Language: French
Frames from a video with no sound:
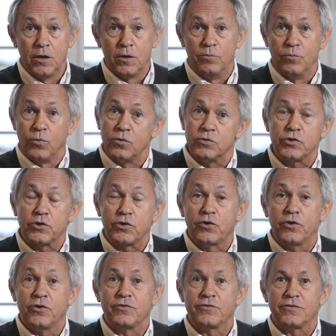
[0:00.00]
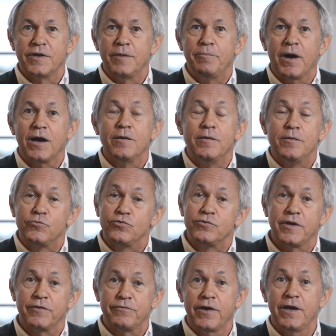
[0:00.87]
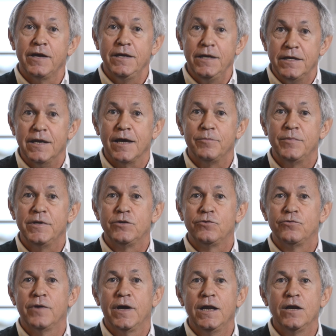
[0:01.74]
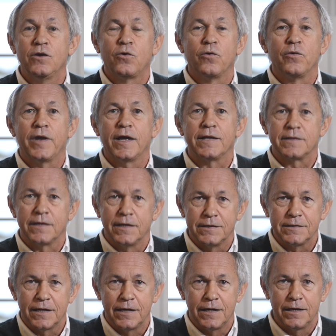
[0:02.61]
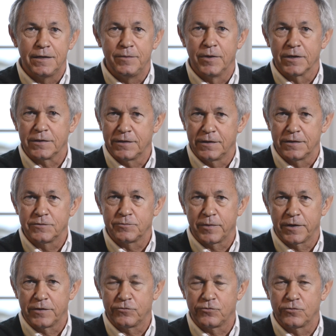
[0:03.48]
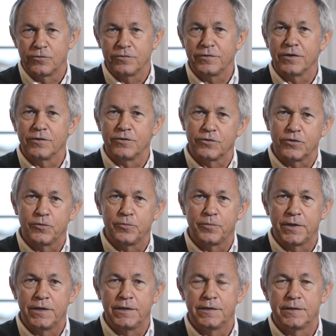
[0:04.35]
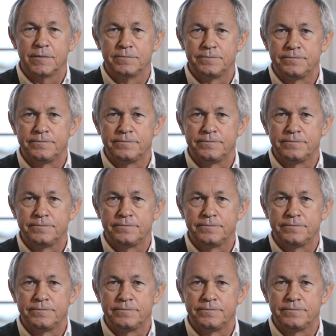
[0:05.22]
montre que ce n'est pas quand même tout à fait inhabituel qu'on atteinte à la liberté d'expression dans notre pays.